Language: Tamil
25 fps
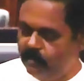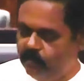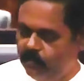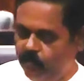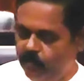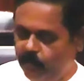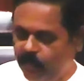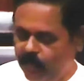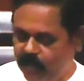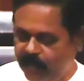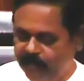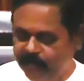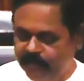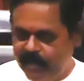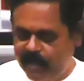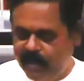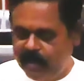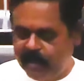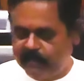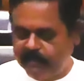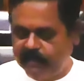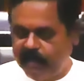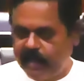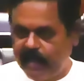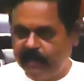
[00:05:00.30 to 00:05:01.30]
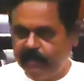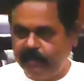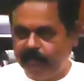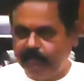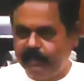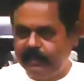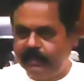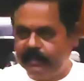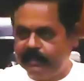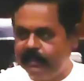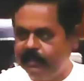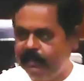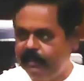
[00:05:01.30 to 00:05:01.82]
ஒரு ஊடகவியலாளர்
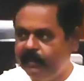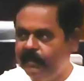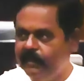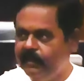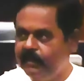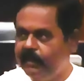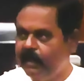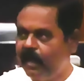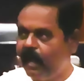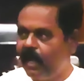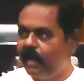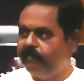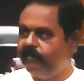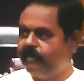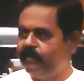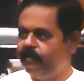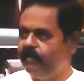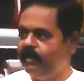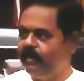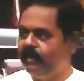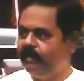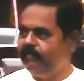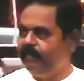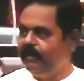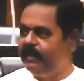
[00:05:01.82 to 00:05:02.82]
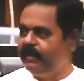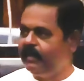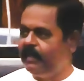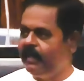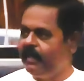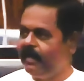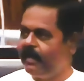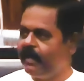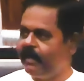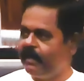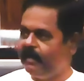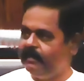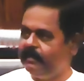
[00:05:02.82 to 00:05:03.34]
தாக்கப்பட்டு அவருடைய வீட்டிலே
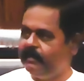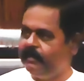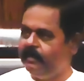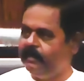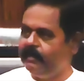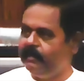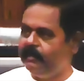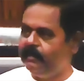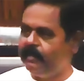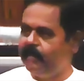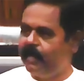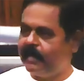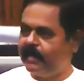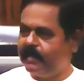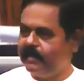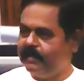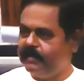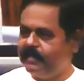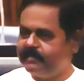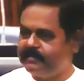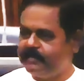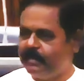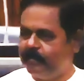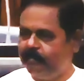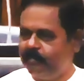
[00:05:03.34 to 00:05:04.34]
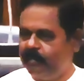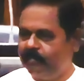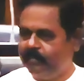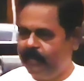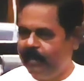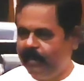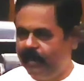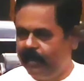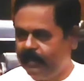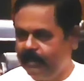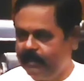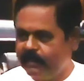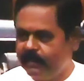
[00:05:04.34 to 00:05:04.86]
நடந்து நடந்த
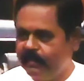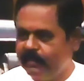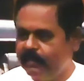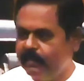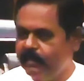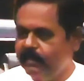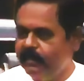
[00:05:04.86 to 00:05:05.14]
சம்பவங்களுக்கு